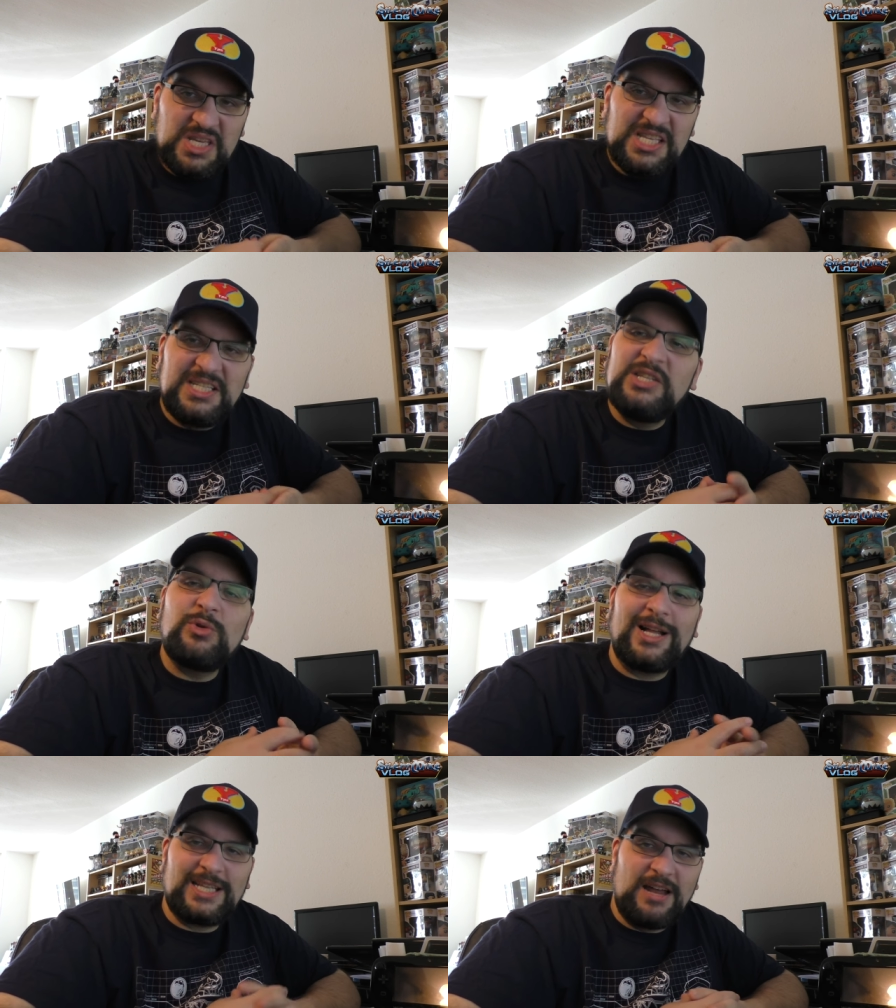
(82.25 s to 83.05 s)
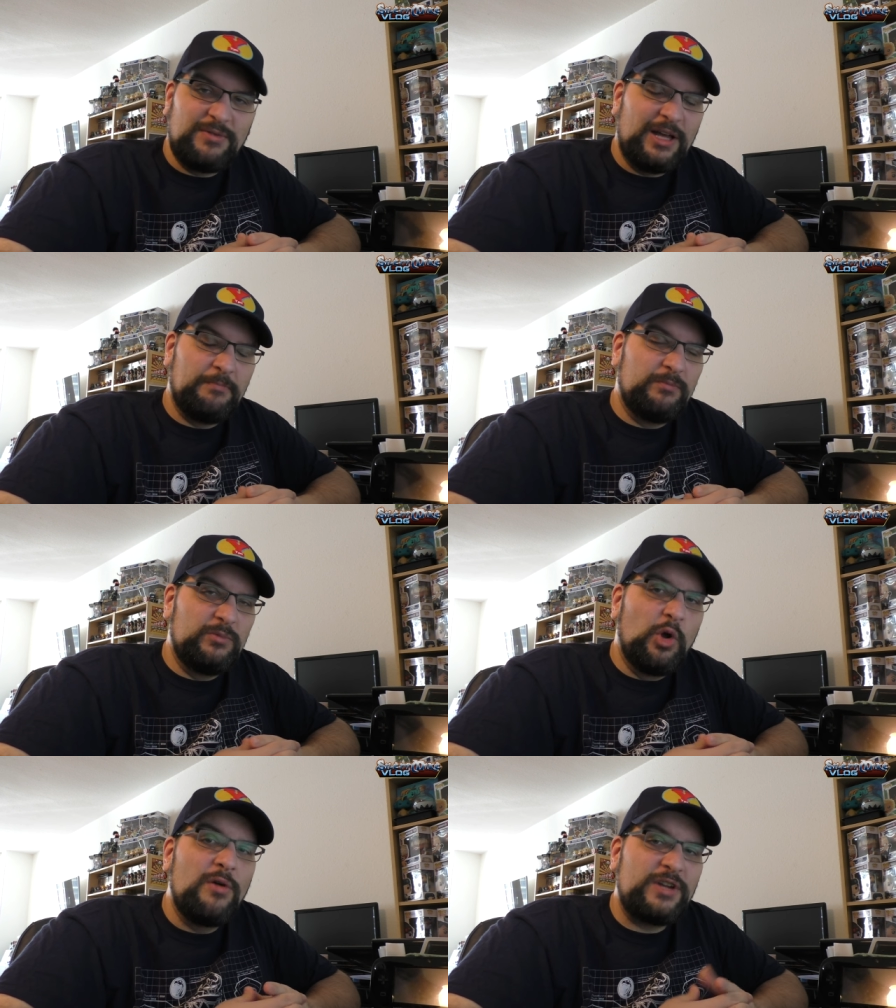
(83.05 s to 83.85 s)
Ist nicht so ganz einfach.
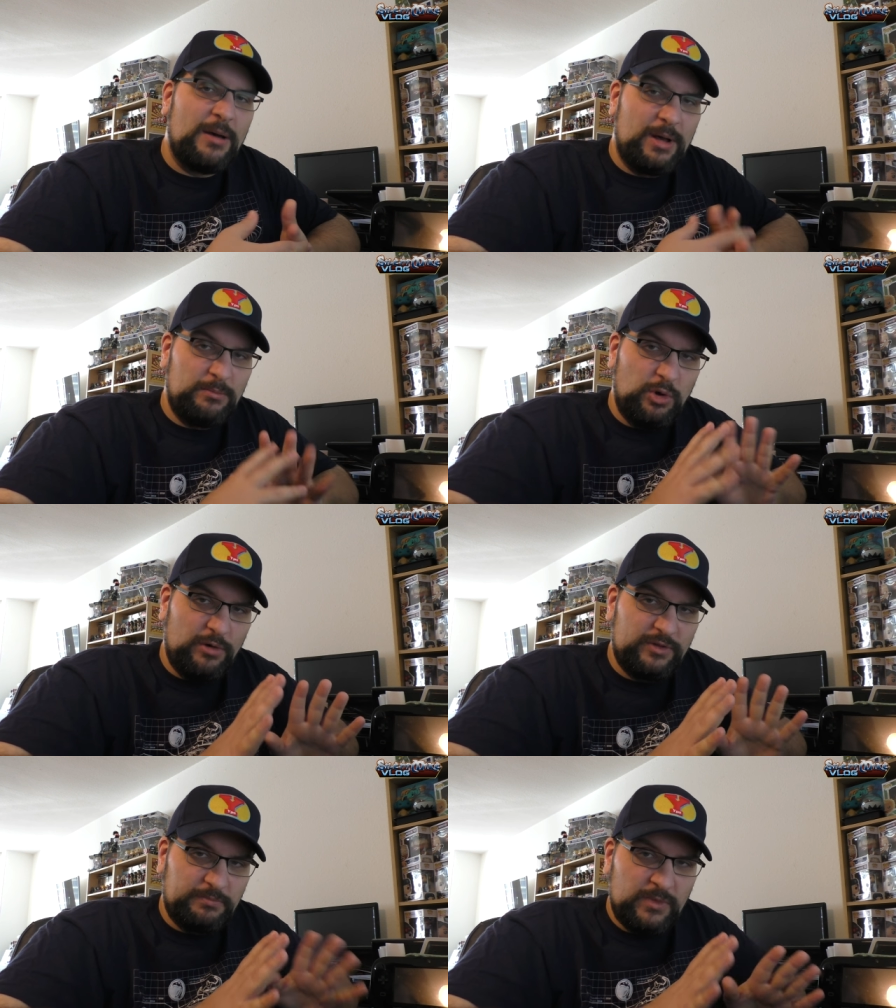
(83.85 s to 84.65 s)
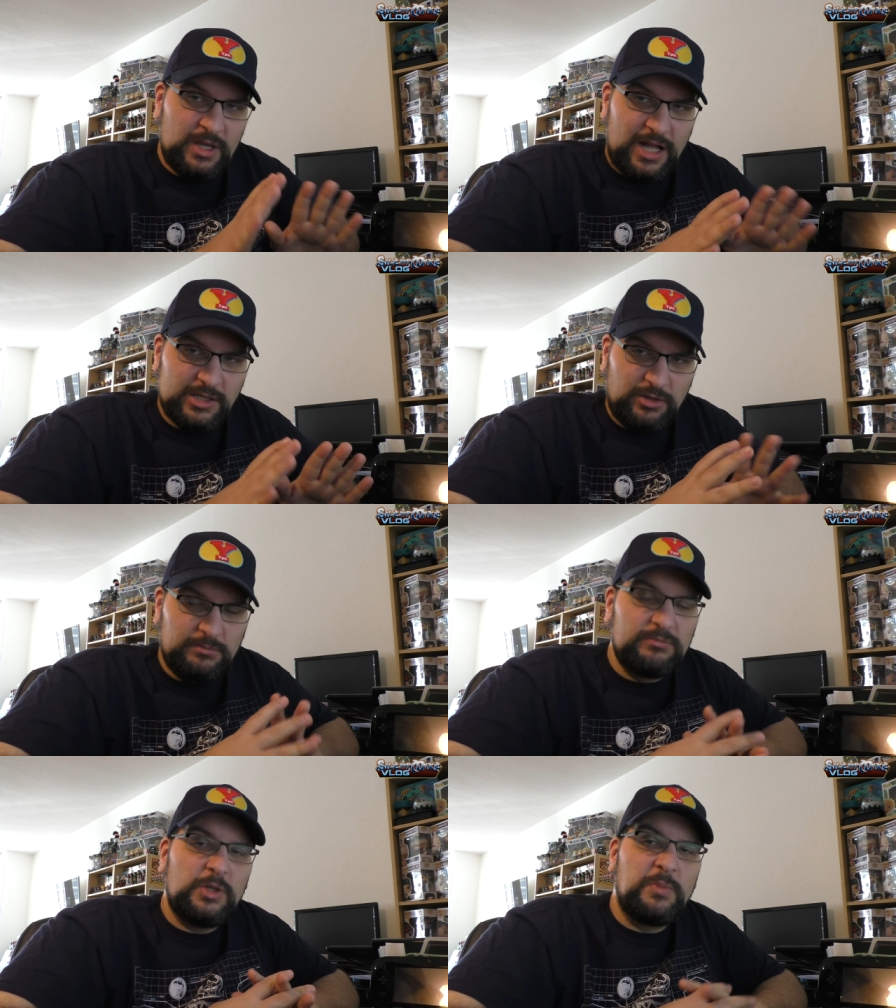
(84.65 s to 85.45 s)
Läuft aber, läuft. Also
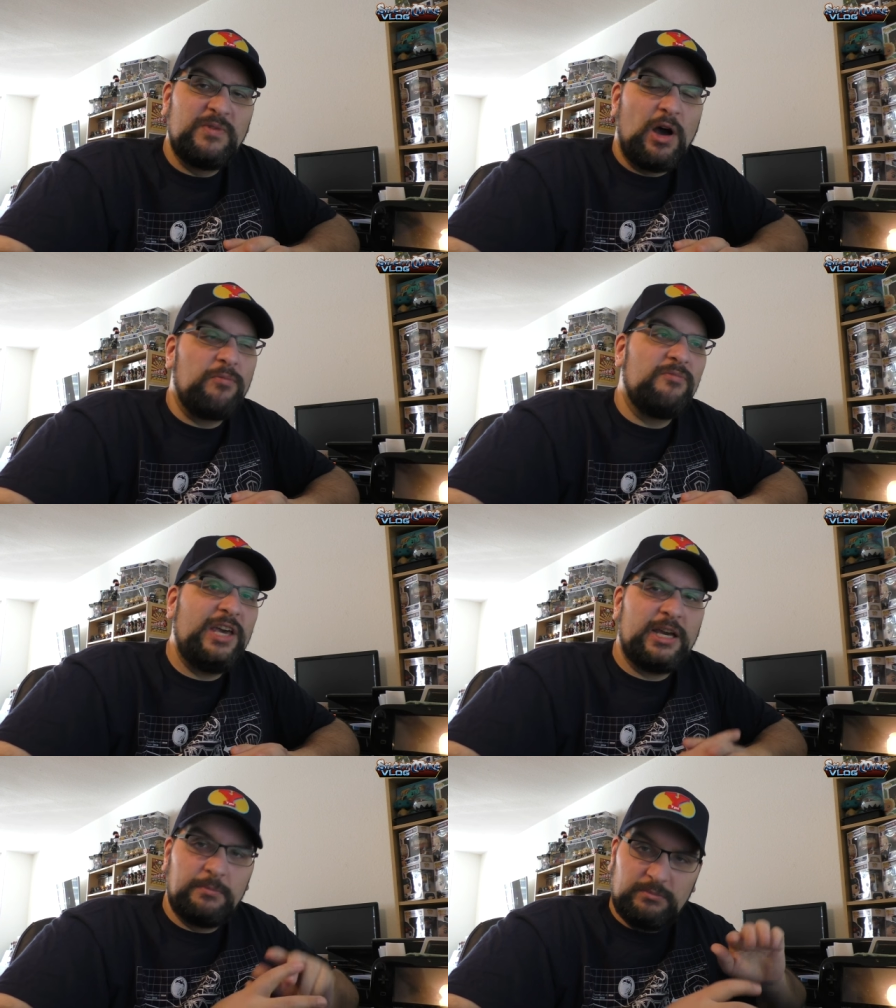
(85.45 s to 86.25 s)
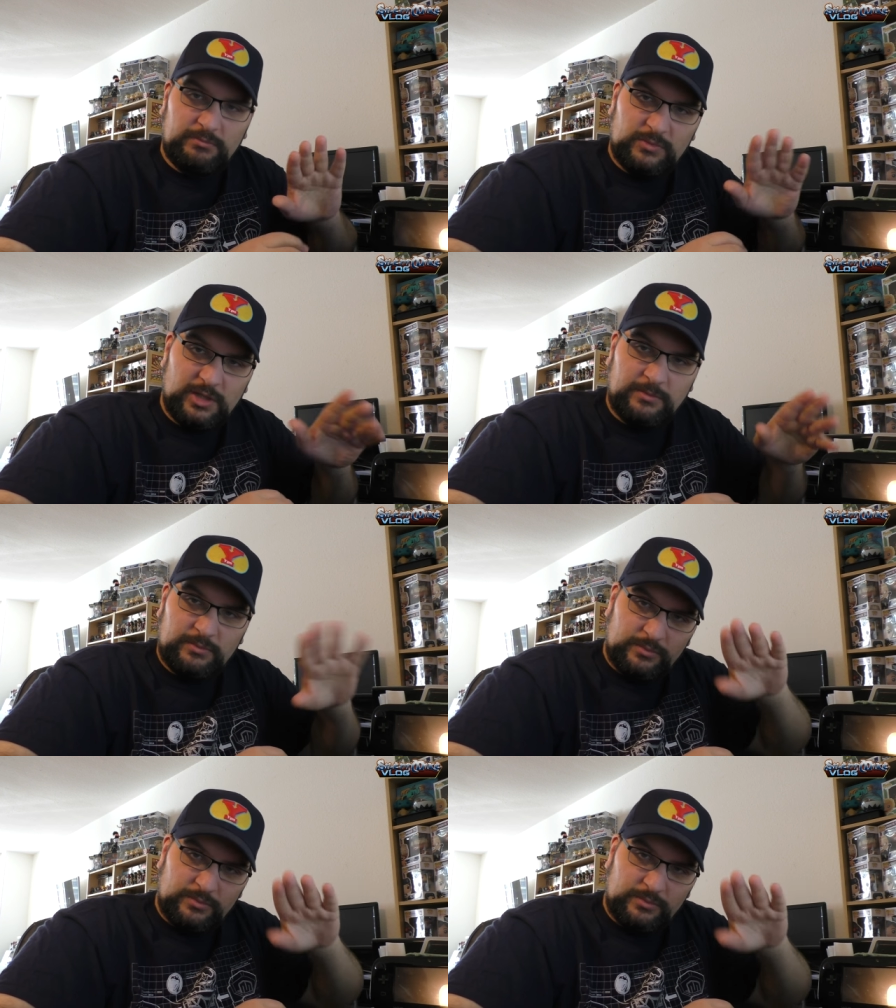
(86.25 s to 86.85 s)
ich bin wieder auf dem Weg. Ne?